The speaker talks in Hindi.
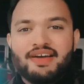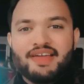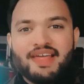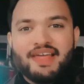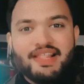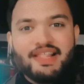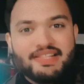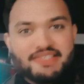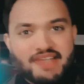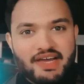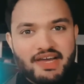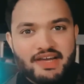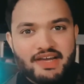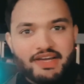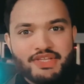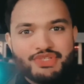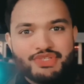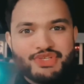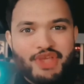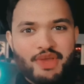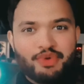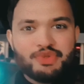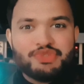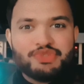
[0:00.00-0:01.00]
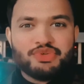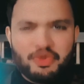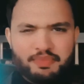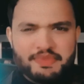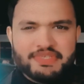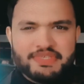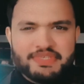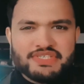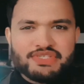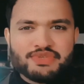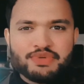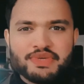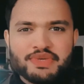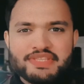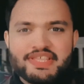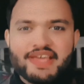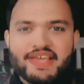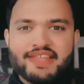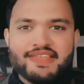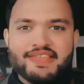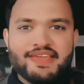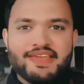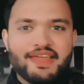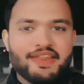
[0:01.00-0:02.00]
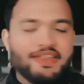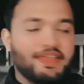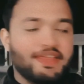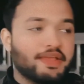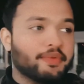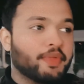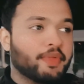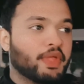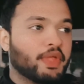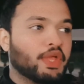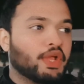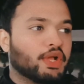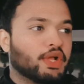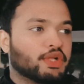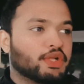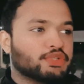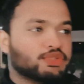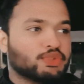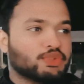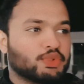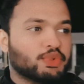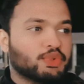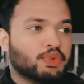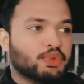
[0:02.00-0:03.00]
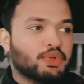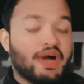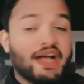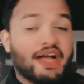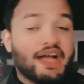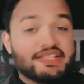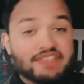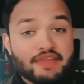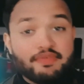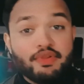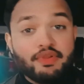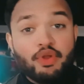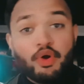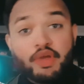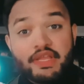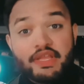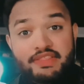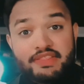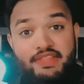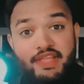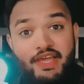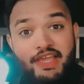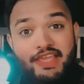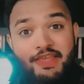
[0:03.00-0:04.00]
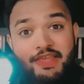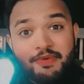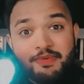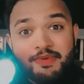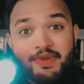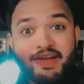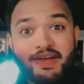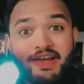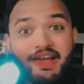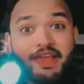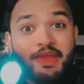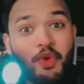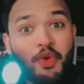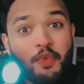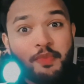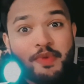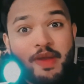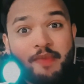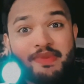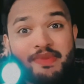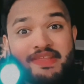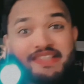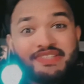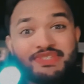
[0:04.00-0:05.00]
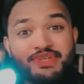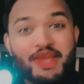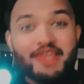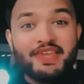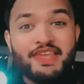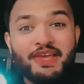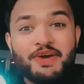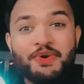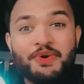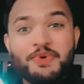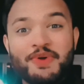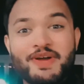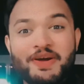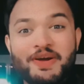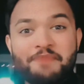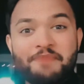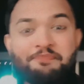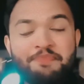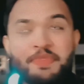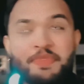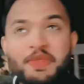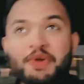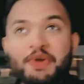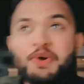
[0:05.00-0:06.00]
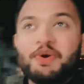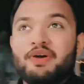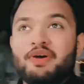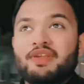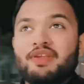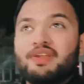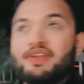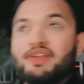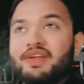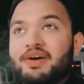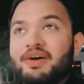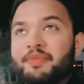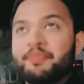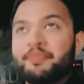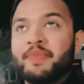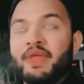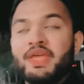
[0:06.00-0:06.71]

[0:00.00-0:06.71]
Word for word: कल जाकर जो है कुछ और भी चीज़ों की तैयारी करनी है सो so, आज का ब्लॉग इतना ही आई uh, होप कि आपने इन्जॉय किया होगा और uh,